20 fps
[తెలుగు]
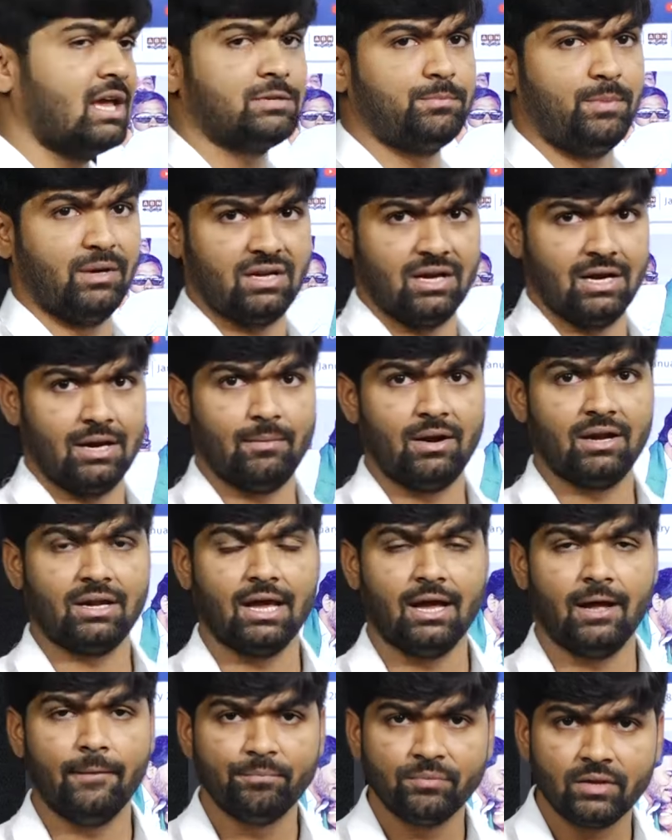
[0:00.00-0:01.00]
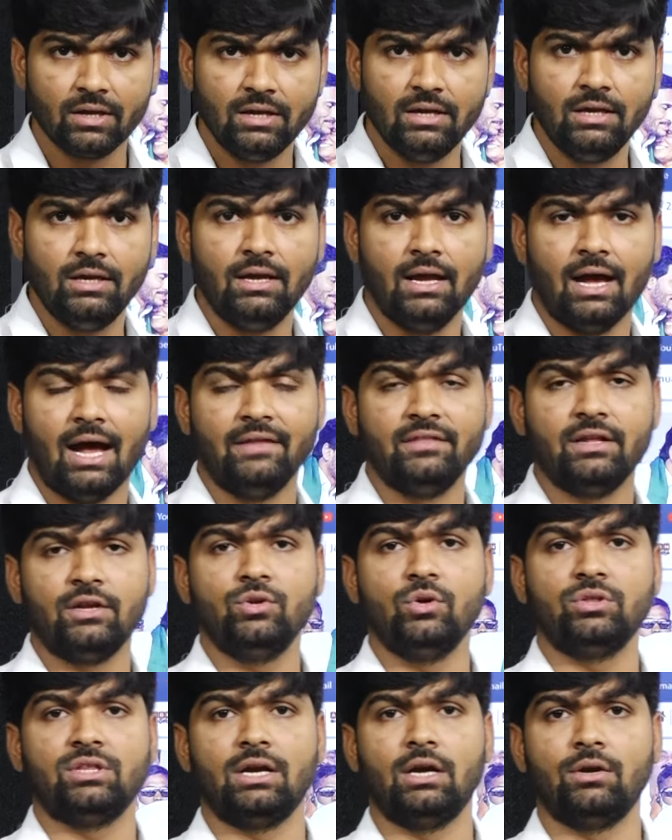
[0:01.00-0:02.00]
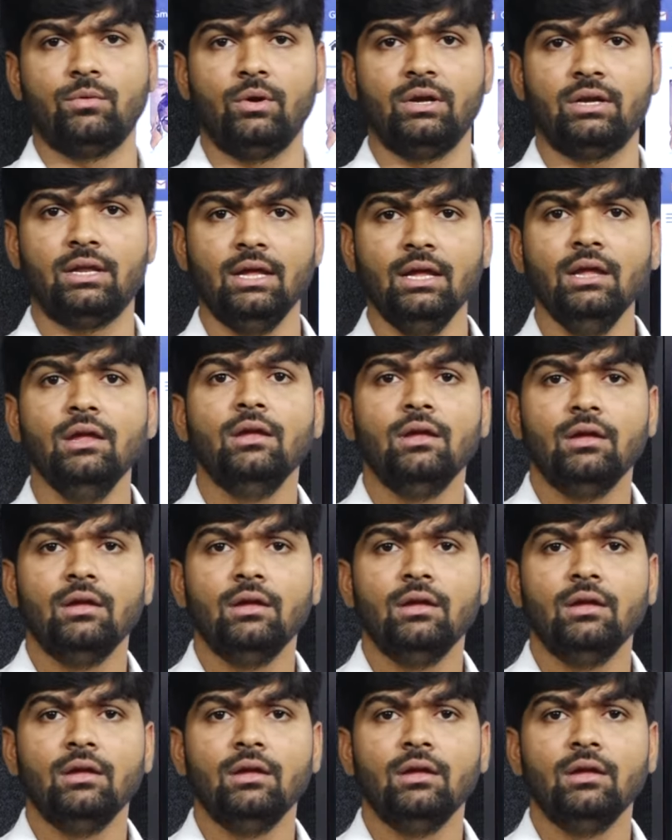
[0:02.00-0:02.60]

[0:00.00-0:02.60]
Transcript: రాసి పెట్టాడు అనమాట ఈ ఆంధ్రజ్యోతి అన్నటువంటి